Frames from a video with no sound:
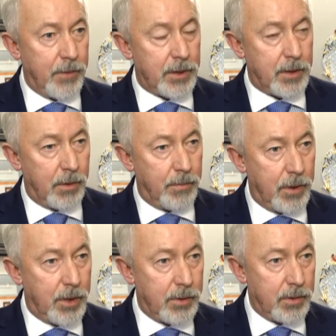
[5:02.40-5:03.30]
Jest to
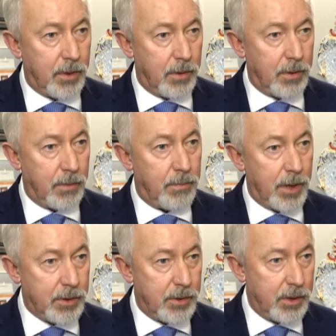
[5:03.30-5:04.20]
rondo
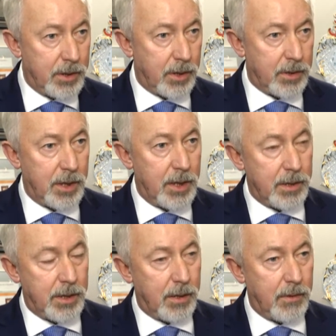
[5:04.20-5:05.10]
bardzo
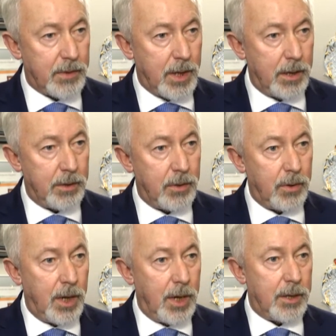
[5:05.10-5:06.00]
istotne z tego
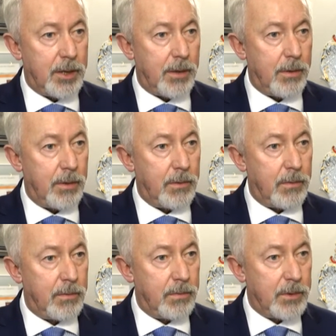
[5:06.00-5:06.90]
względu, że
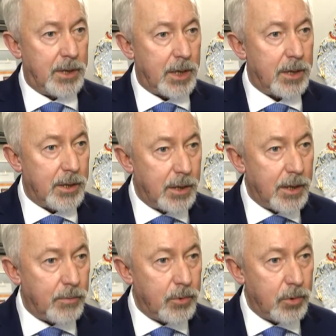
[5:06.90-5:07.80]
zdarza się
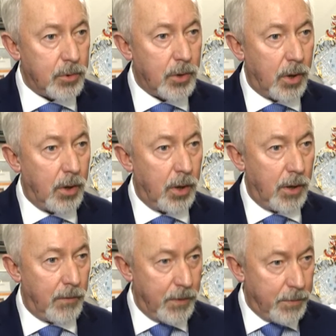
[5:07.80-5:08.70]
tam dużo
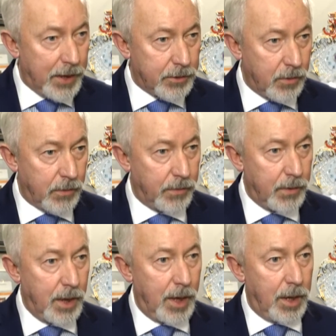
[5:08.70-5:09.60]

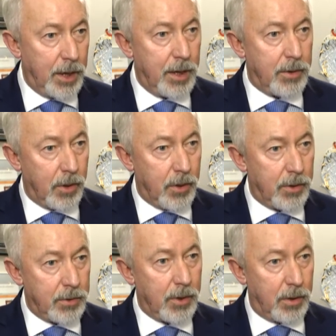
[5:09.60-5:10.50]
wypadków i to
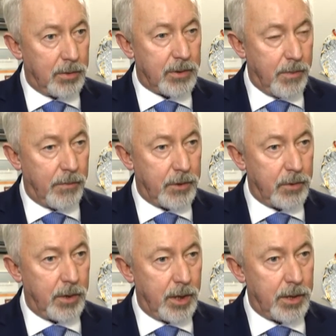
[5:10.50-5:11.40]
rondo
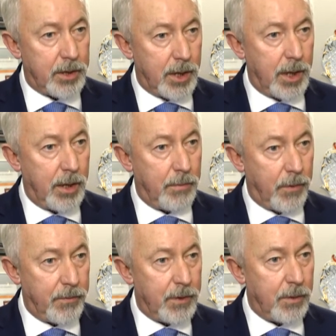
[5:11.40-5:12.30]
spowoduje, że
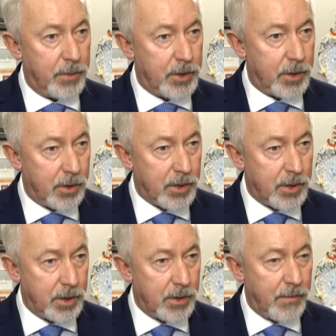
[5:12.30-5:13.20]
powinno być to
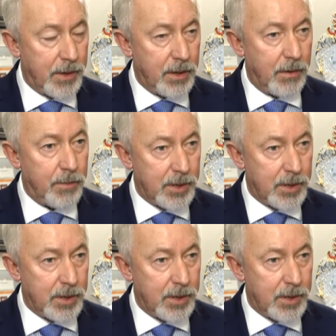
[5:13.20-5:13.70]
skrzyżowanie